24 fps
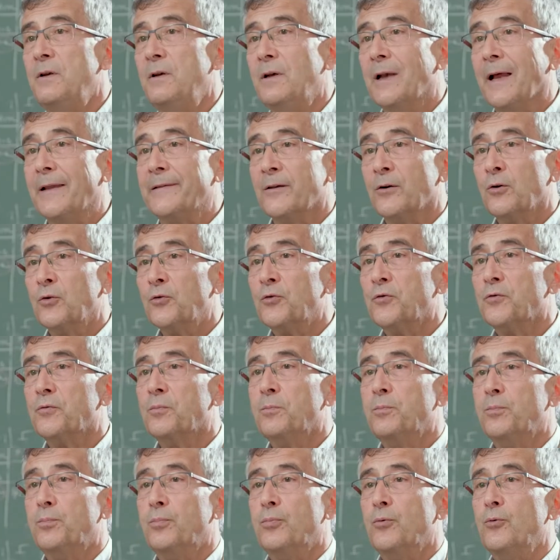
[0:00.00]
une
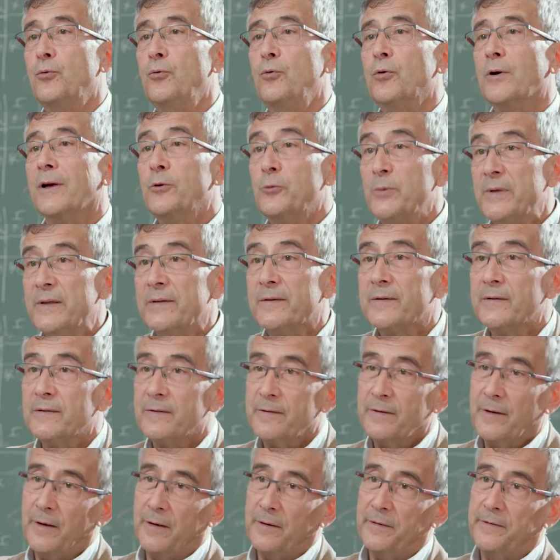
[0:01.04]
latence plus
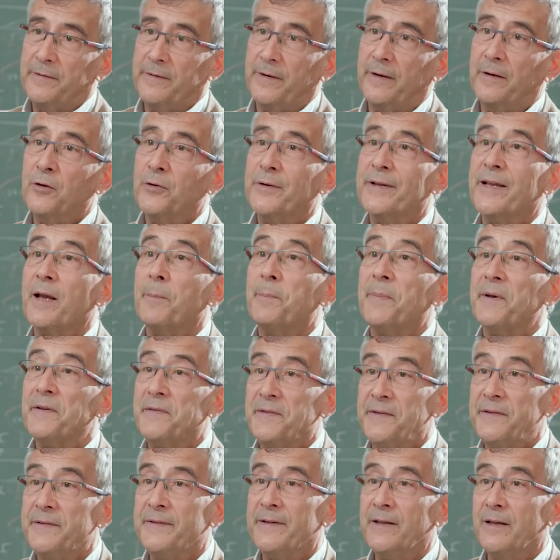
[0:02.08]
réduite, c'est-à-dire une
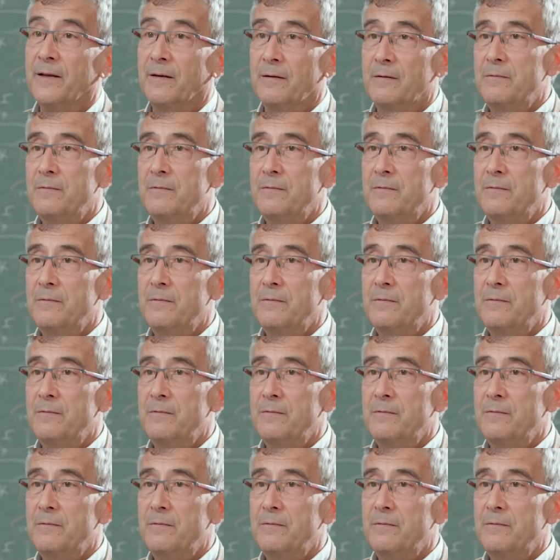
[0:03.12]
capacité